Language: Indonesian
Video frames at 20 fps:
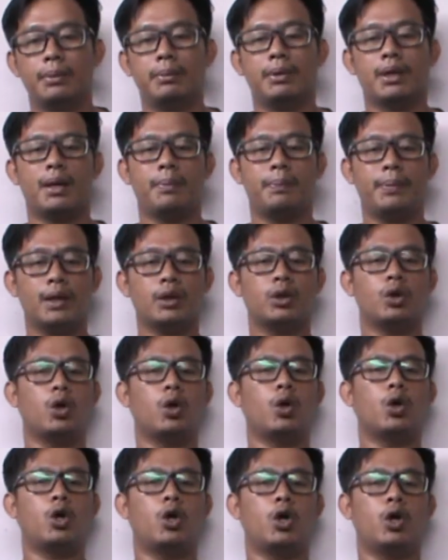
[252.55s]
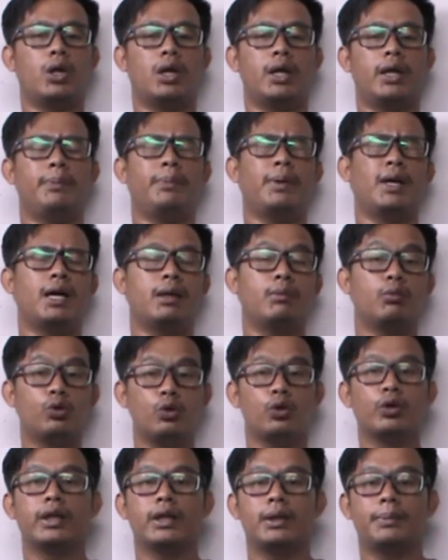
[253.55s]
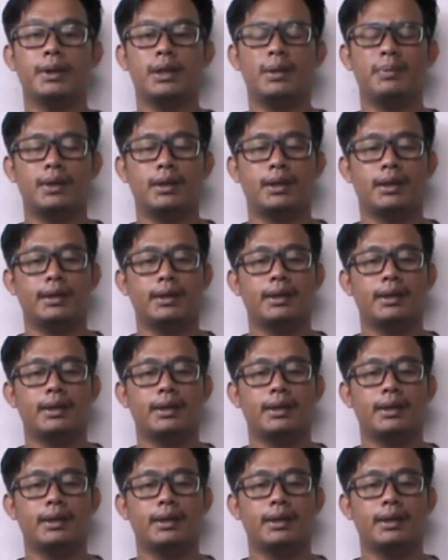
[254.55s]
beberapa toko online pakan burung nih teman-teman.